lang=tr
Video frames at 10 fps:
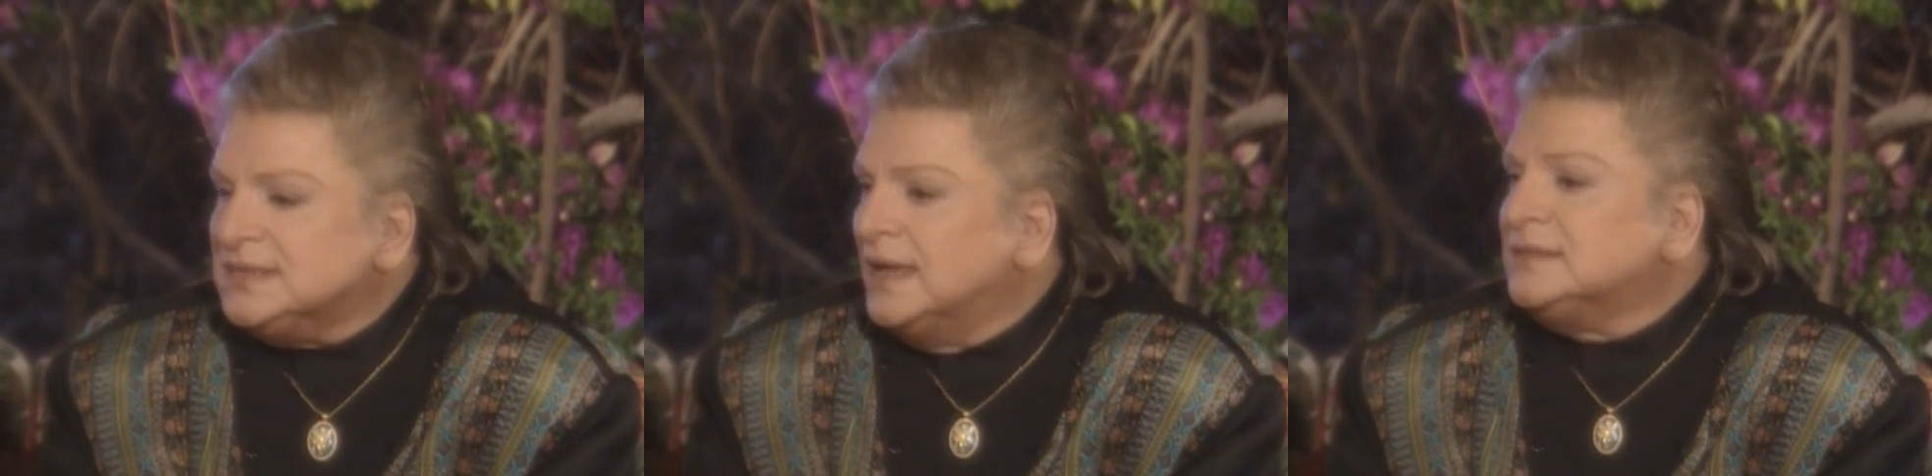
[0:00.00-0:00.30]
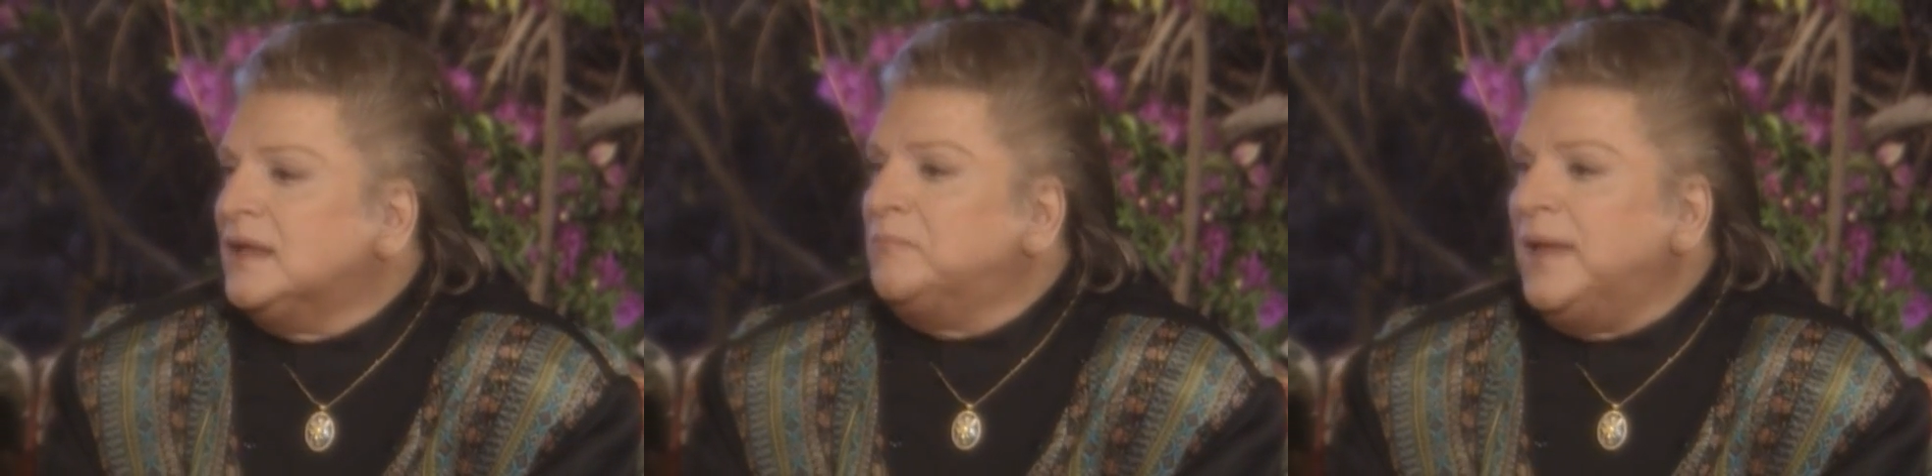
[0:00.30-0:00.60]

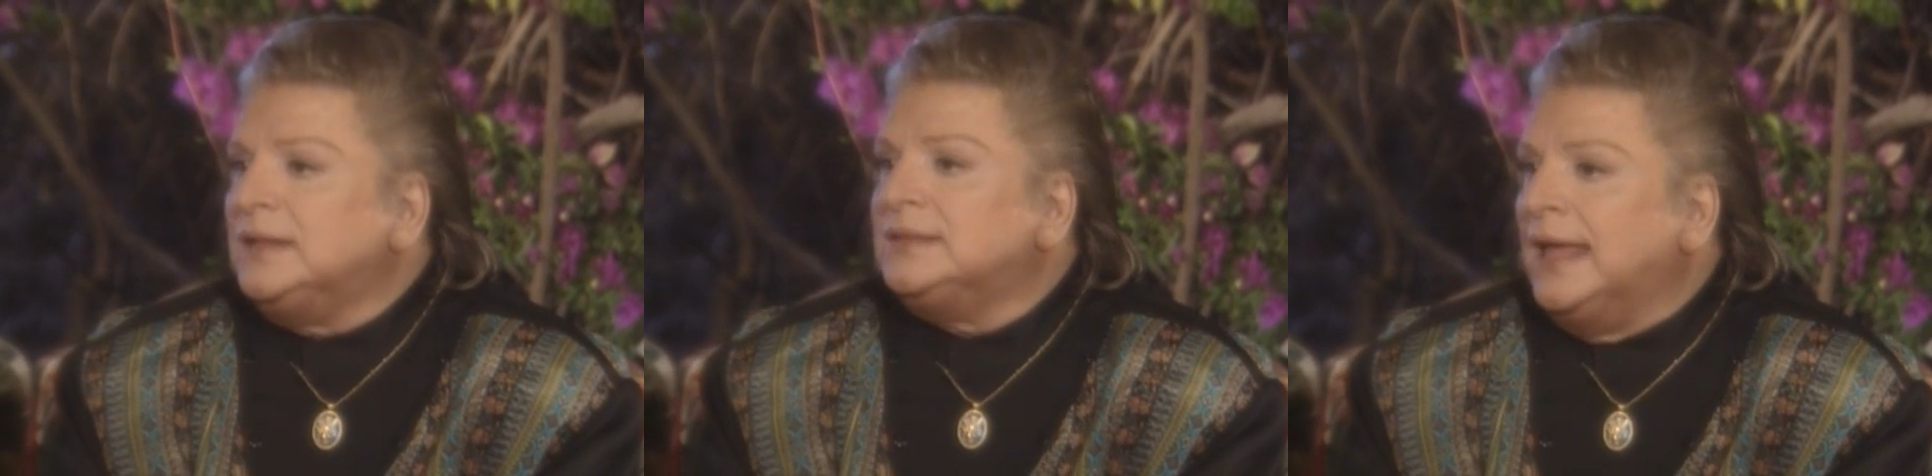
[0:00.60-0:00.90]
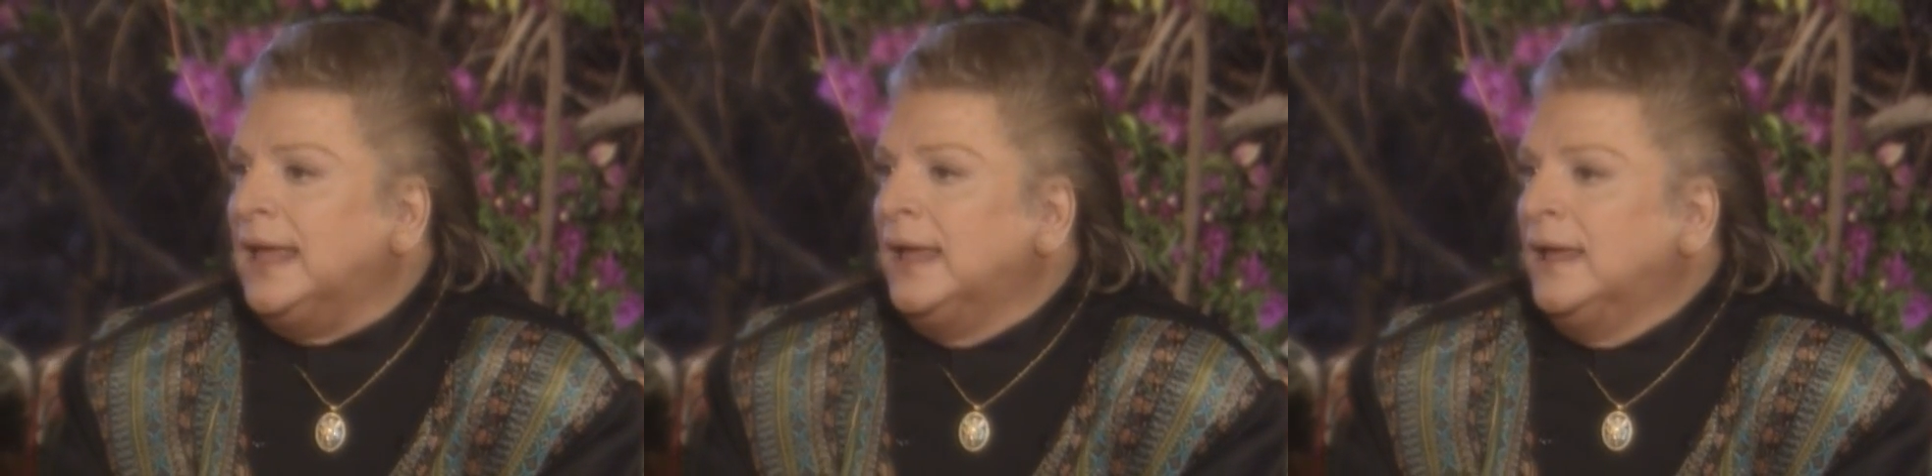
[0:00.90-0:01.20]
Zaten ben
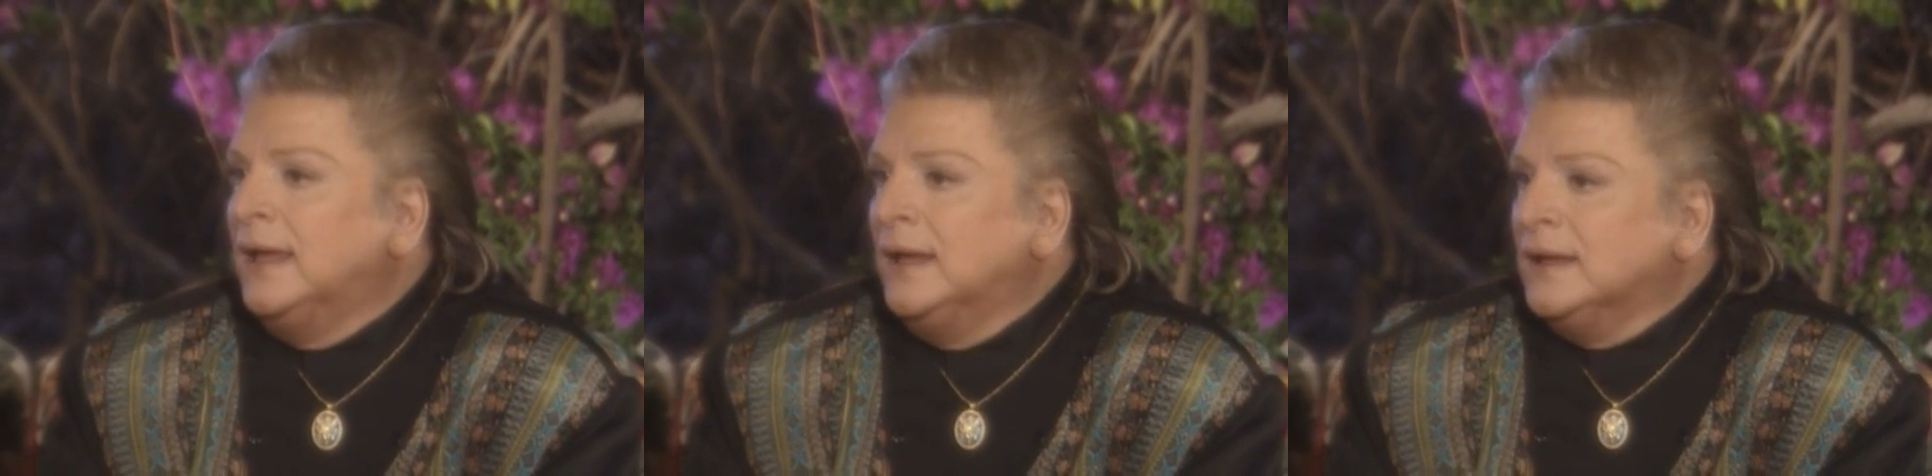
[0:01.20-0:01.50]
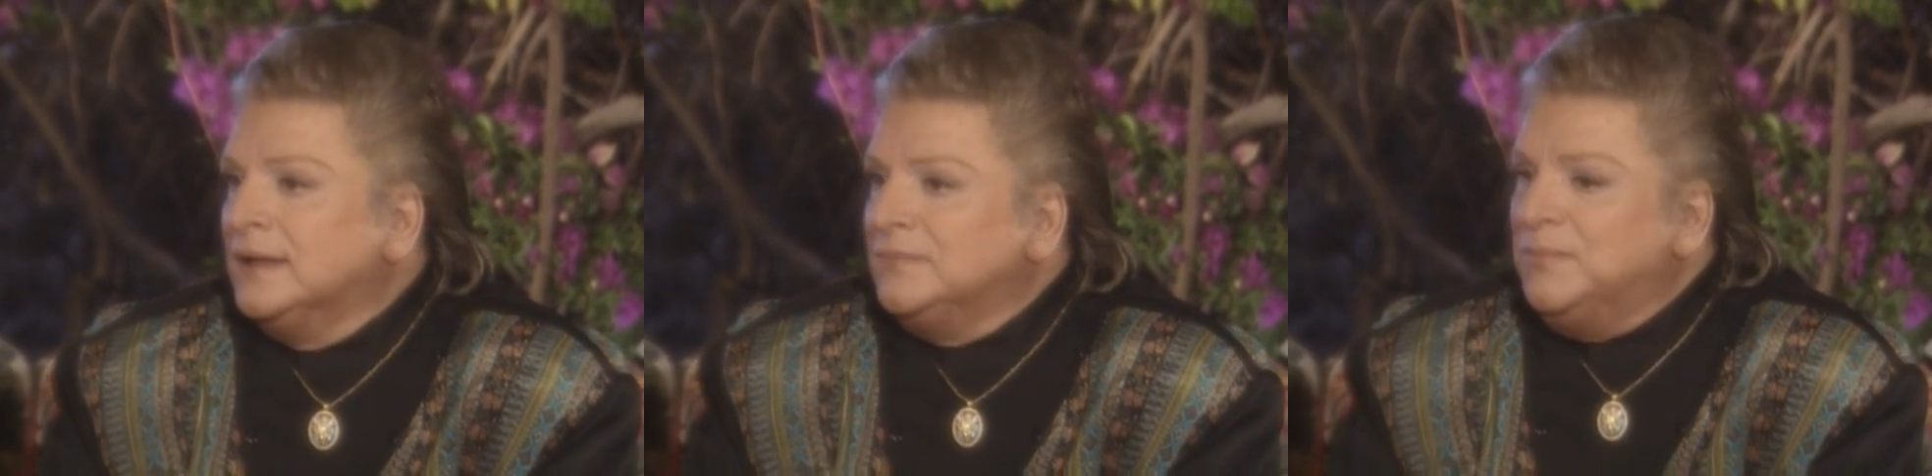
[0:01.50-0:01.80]
de
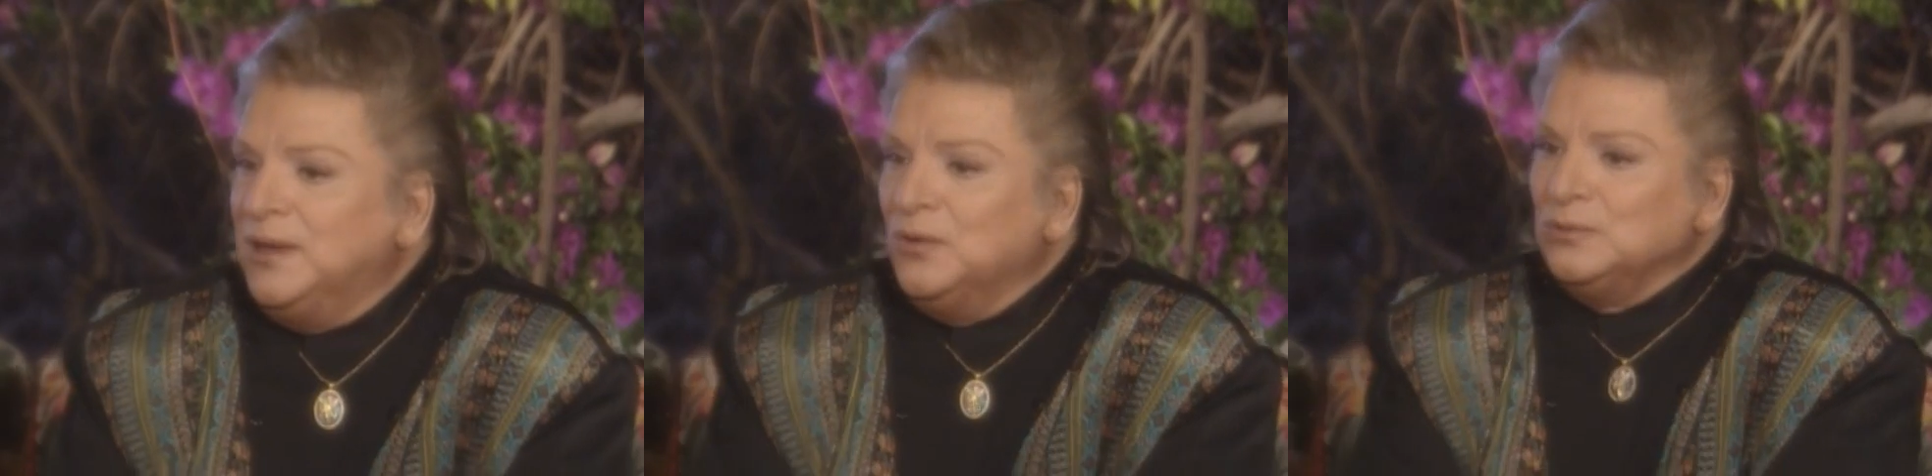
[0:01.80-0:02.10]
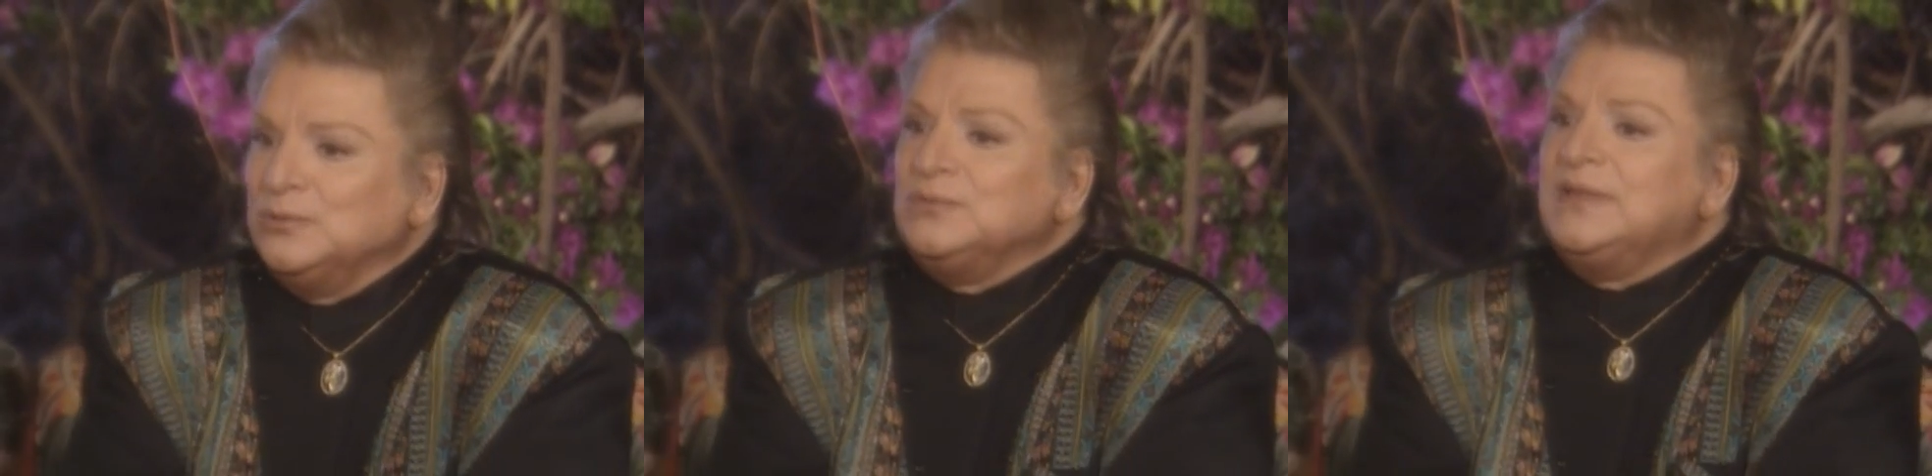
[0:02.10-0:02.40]
e,
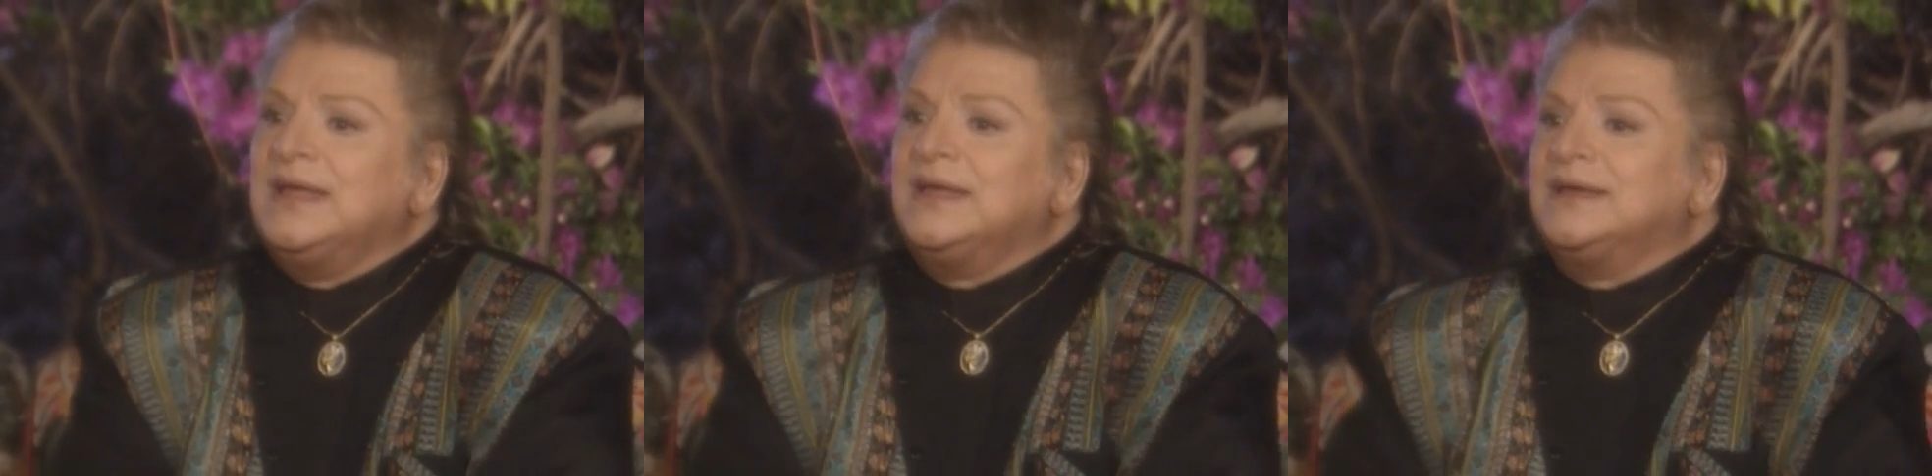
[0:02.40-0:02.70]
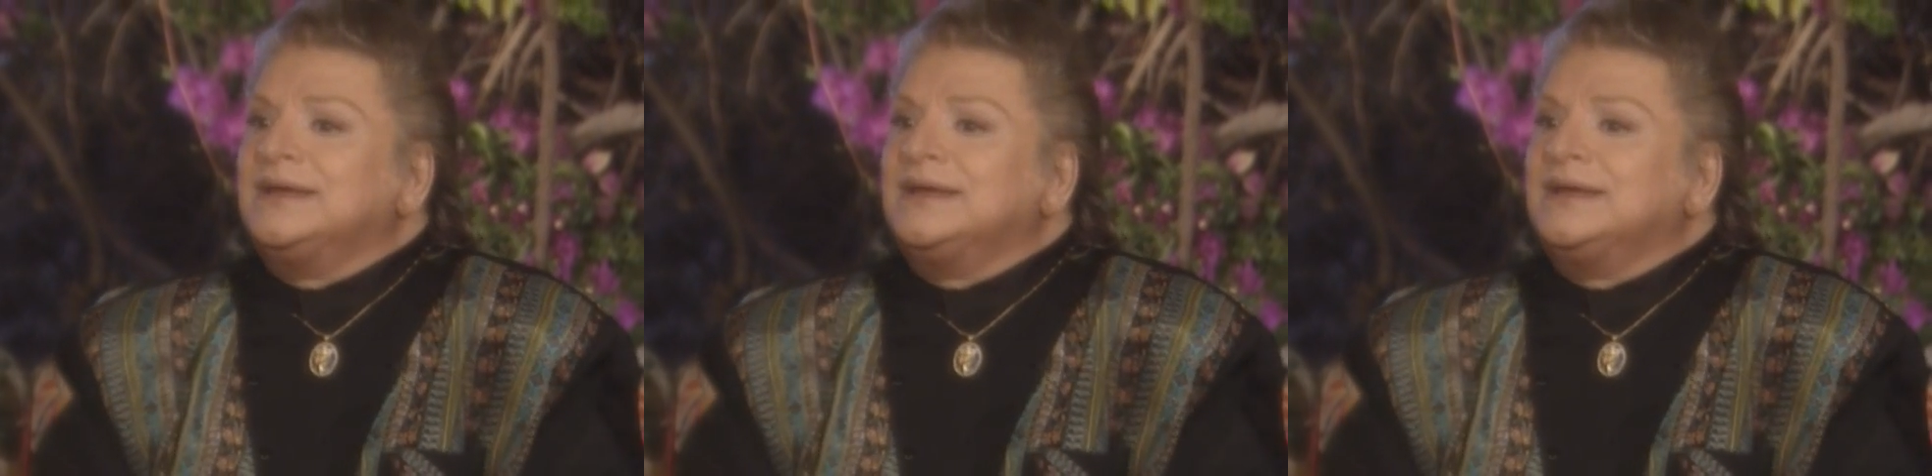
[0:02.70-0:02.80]
Beyoğlu'nda